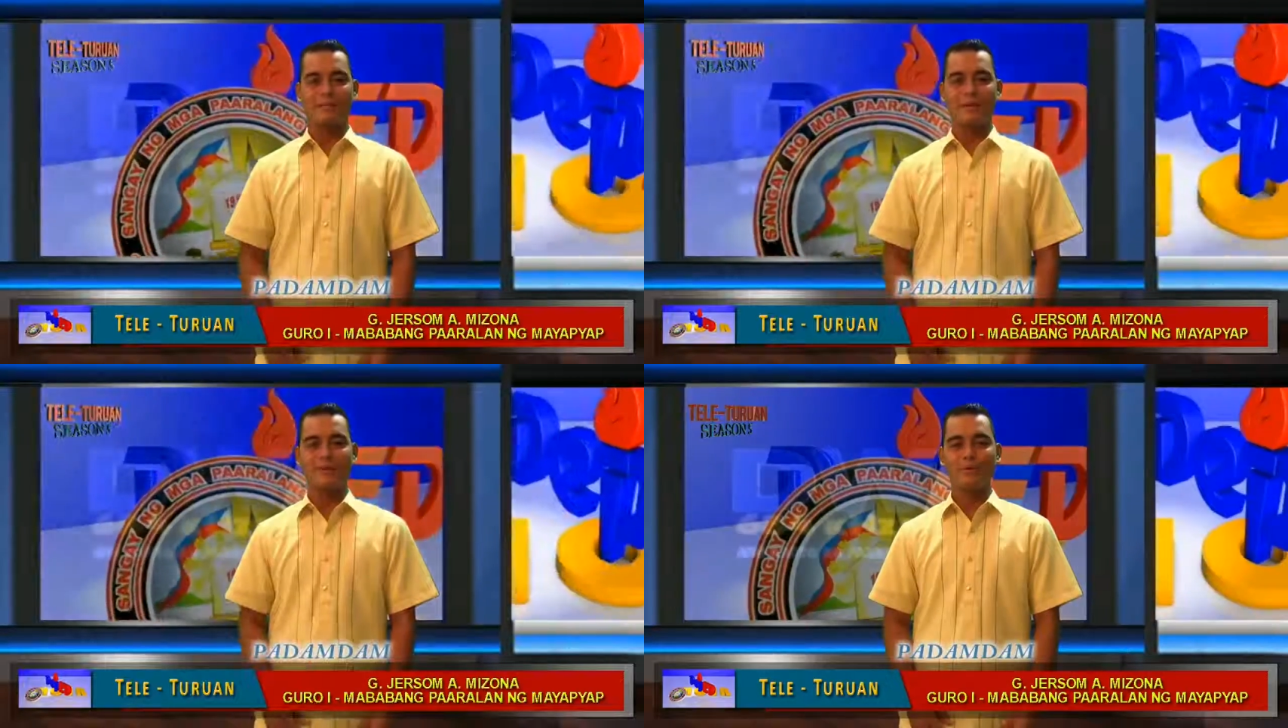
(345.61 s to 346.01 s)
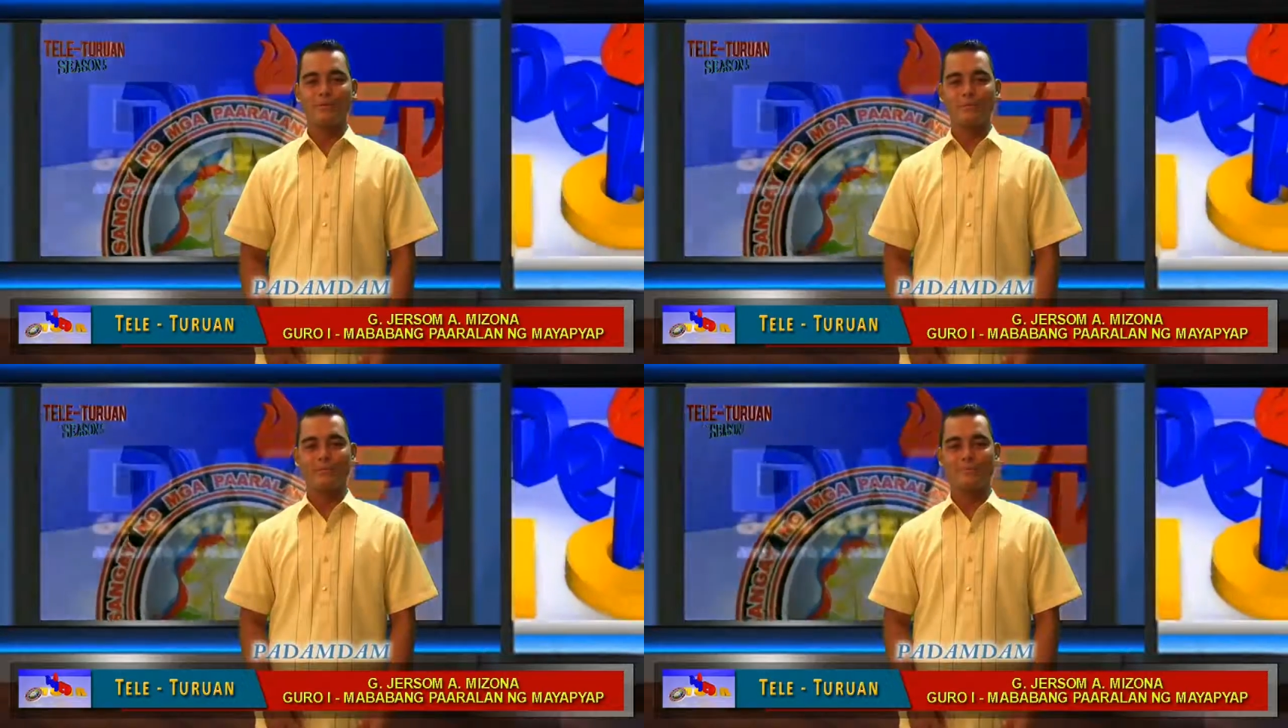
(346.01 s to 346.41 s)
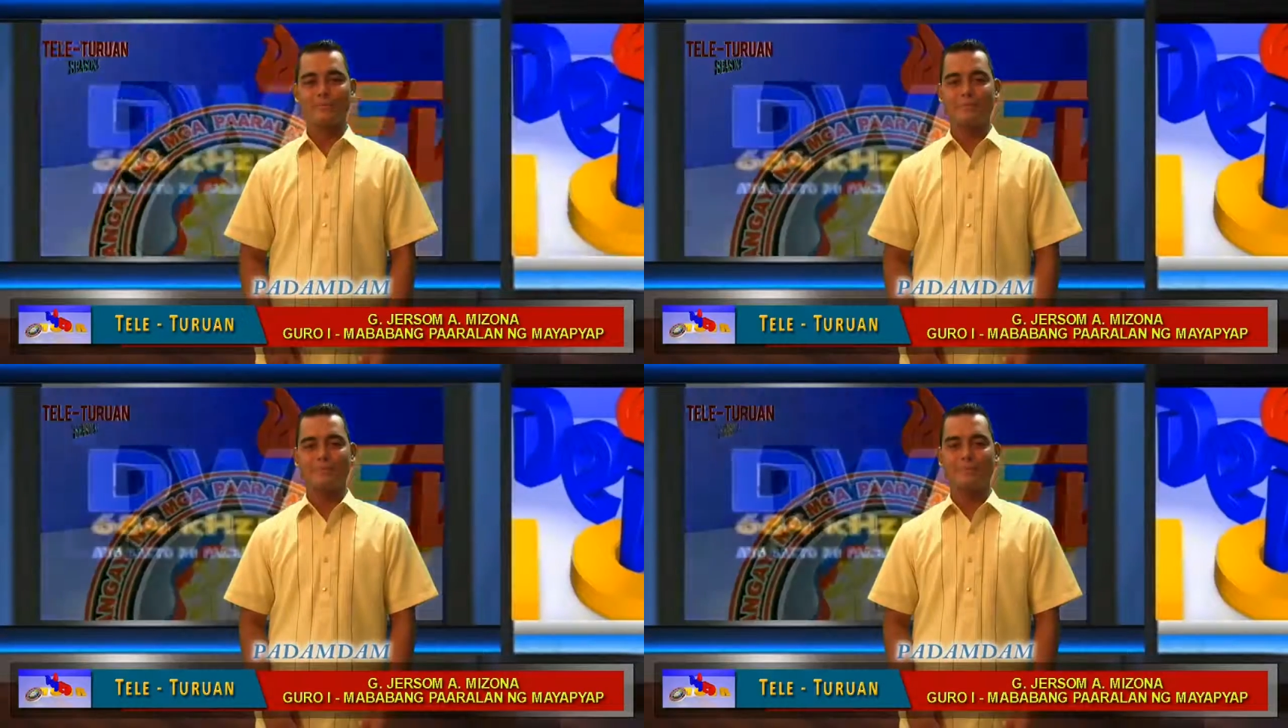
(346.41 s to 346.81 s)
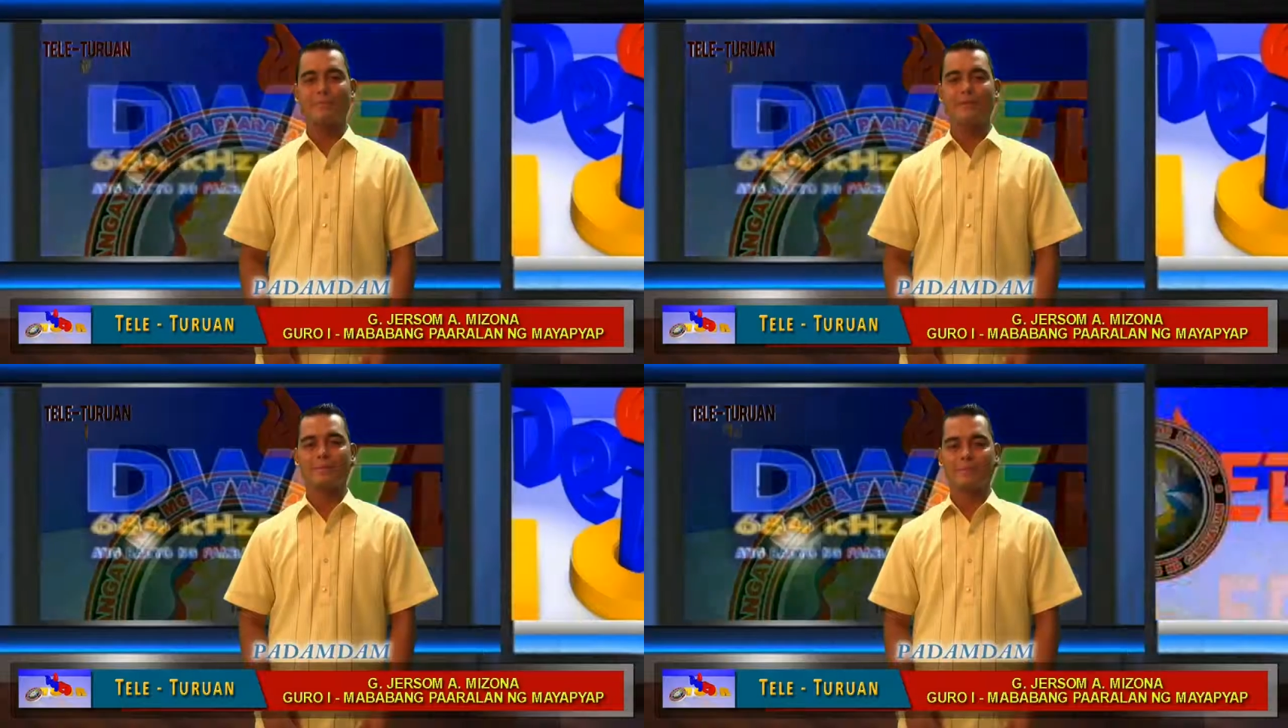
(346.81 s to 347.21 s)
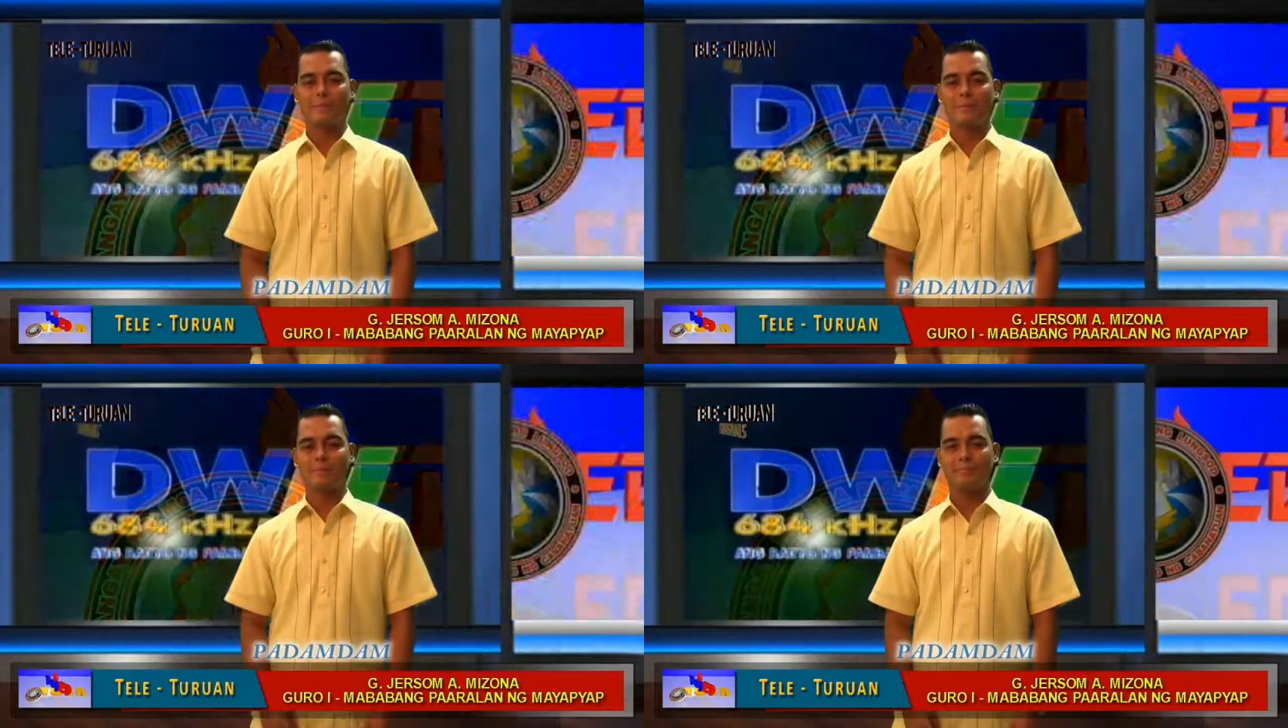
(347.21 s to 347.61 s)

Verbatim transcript: pangungusap na padamdam.